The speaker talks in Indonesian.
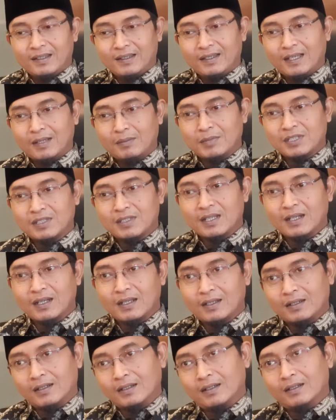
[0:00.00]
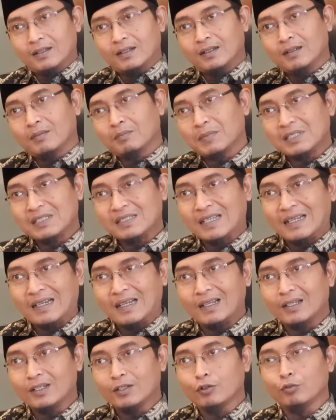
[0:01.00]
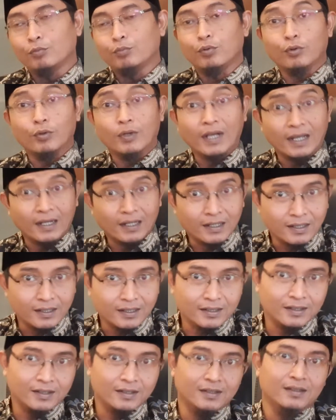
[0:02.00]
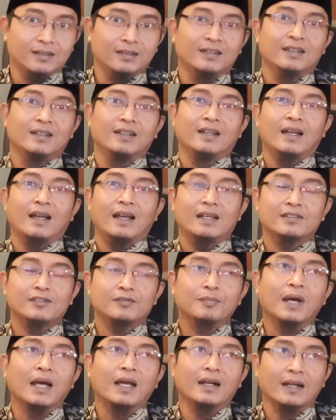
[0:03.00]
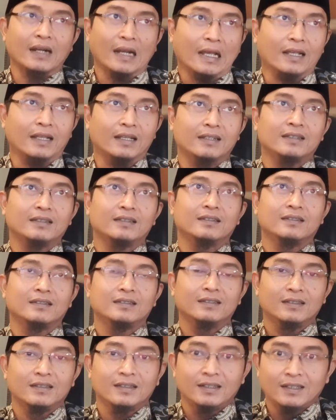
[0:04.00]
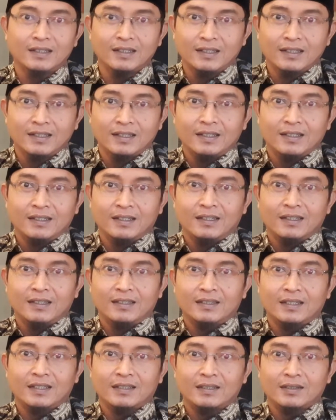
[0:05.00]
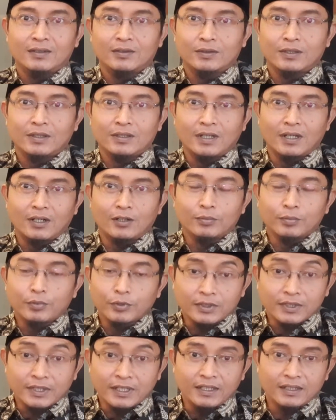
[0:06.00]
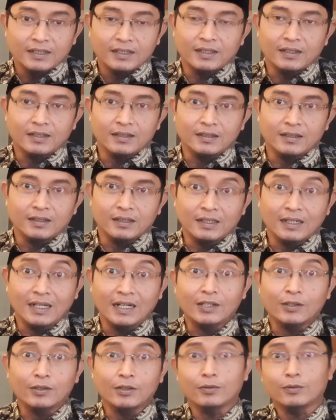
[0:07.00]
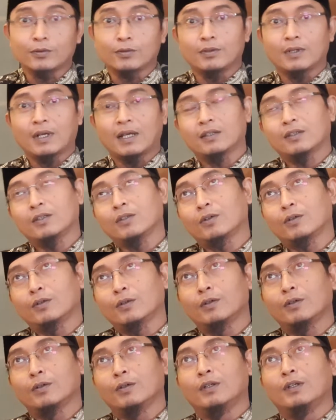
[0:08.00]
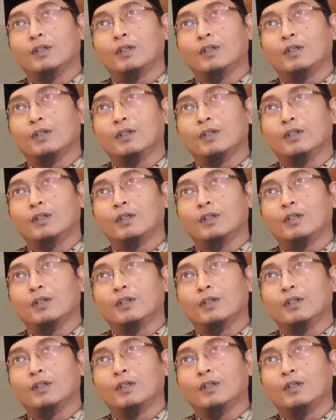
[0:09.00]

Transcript: Ya, menjalani, menjalani hubungan asmara ya tentu tidak luput ya dari keliru atau